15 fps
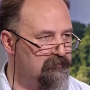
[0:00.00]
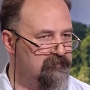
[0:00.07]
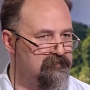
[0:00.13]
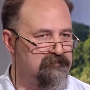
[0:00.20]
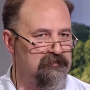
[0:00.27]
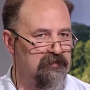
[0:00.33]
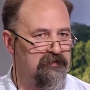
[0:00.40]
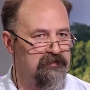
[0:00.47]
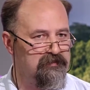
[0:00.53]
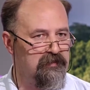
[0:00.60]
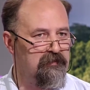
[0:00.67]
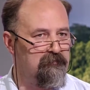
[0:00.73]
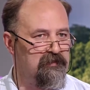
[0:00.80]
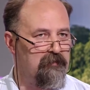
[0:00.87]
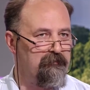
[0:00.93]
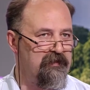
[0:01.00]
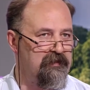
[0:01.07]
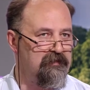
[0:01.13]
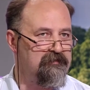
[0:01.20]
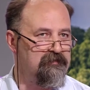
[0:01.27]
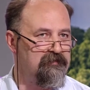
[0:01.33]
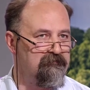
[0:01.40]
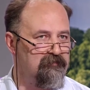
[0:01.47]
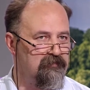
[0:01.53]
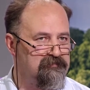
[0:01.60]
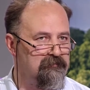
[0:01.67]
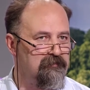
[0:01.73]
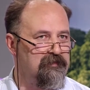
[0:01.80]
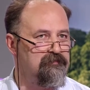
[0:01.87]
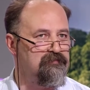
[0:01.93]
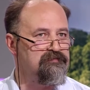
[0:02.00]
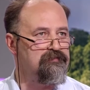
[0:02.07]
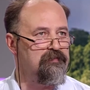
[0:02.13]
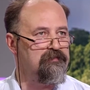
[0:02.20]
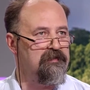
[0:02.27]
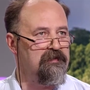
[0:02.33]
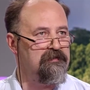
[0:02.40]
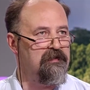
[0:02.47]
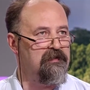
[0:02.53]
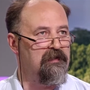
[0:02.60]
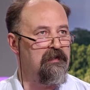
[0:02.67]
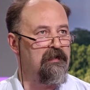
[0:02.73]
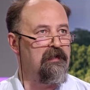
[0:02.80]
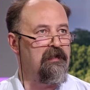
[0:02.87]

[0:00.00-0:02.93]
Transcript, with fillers: То есть решение было принято в 90 году, что надо